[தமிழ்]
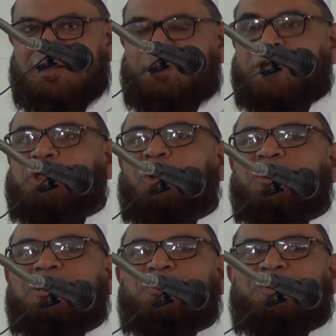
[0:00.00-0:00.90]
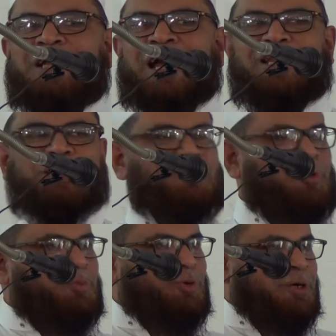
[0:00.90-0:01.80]
பெற்றோருக்கு முன்னால் இன்னும்
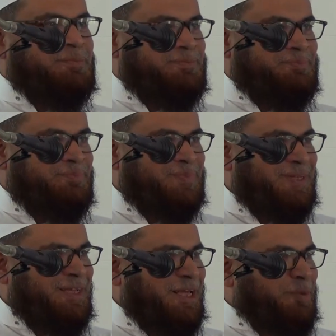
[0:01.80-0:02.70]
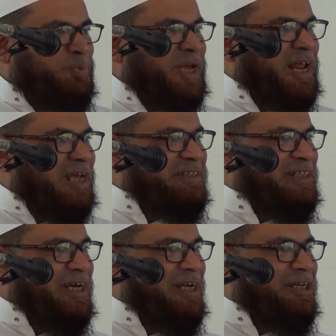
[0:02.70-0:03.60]
ஒரு முகம்
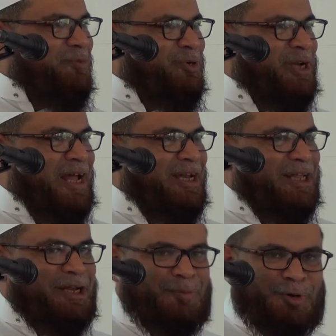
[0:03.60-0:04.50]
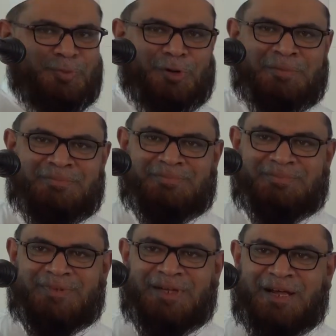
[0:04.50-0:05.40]
பேராசிரியர்களுக்கு முன்னால் இன்னும் ஒரு முகம்
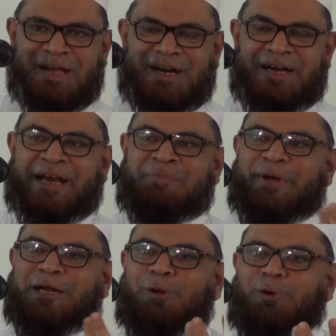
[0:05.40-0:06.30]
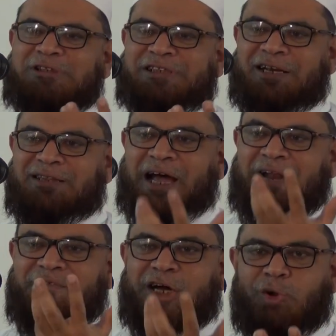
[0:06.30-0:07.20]
நண்பர்களோடு
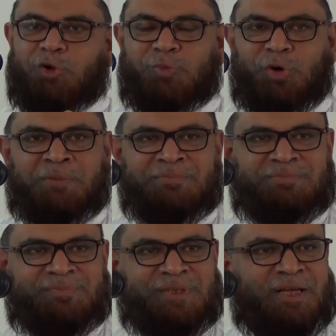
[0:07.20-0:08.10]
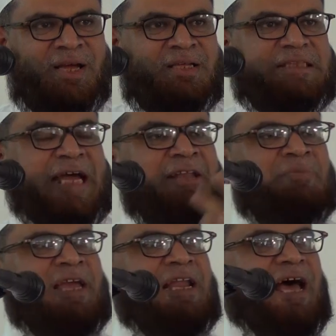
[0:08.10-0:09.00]
சேர்ந்தால் வேறொரு முகம்
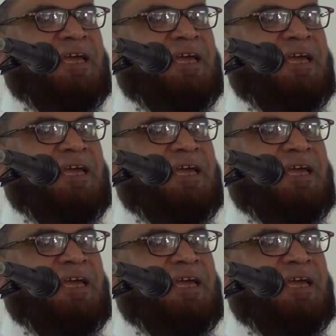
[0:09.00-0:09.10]
தனிமையில்